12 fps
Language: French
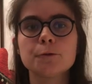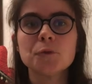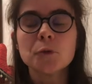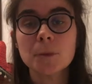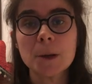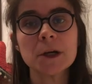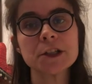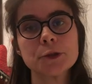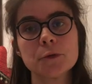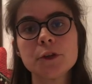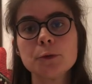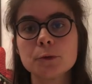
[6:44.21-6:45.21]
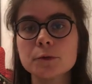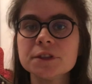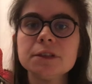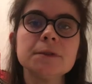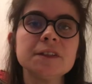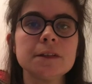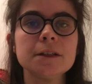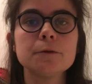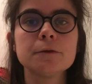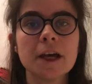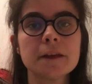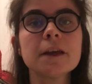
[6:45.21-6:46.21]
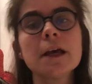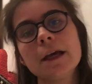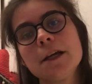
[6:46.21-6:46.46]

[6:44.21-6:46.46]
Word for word: donc pour ma part j'ai envie de continuer cette découverte